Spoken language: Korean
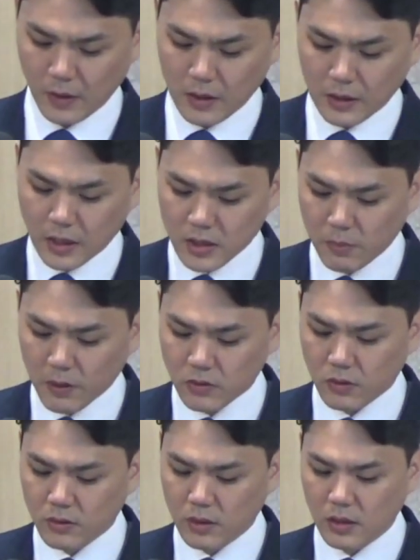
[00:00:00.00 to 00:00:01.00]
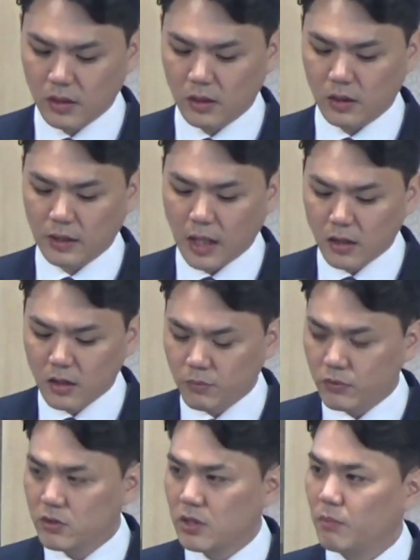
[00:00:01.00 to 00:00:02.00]
당시 백성들이 땅을
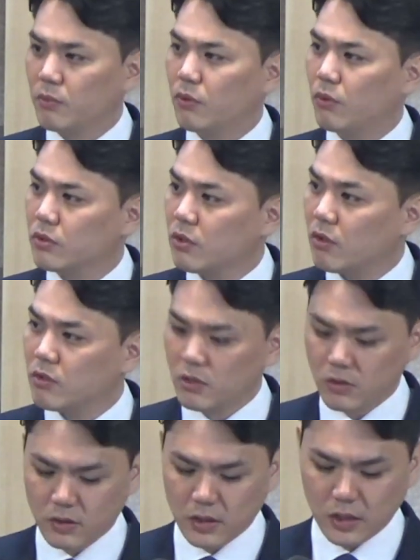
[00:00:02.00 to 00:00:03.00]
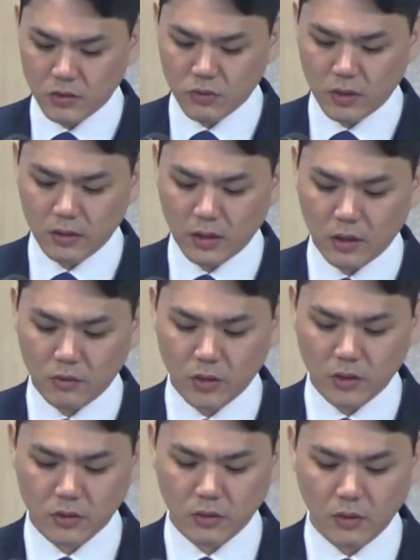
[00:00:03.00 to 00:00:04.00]
붙잡고 성전을 사수한다라고
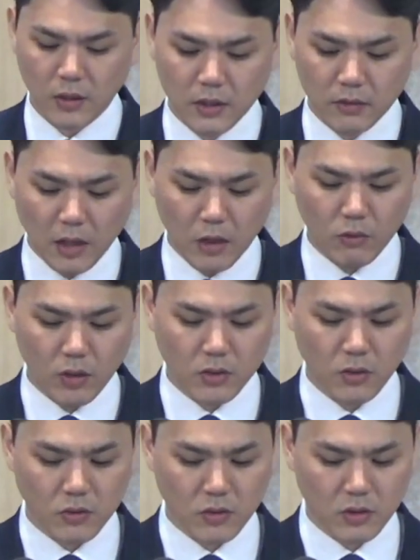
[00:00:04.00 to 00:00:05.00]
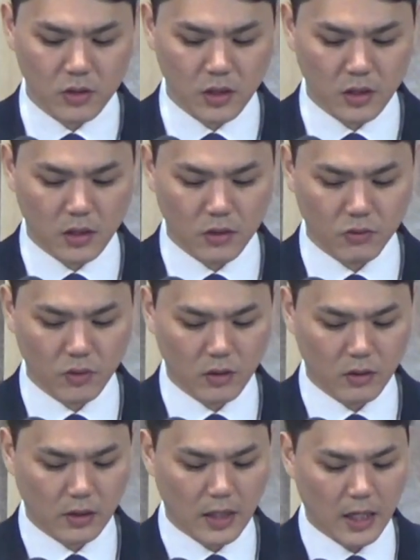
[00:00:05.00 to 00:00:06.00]
해서 땅과 성전을 지킬 수
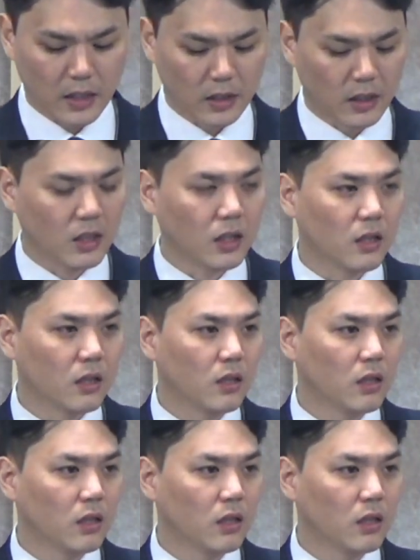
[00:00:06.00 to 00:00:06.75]
있는 게 아니라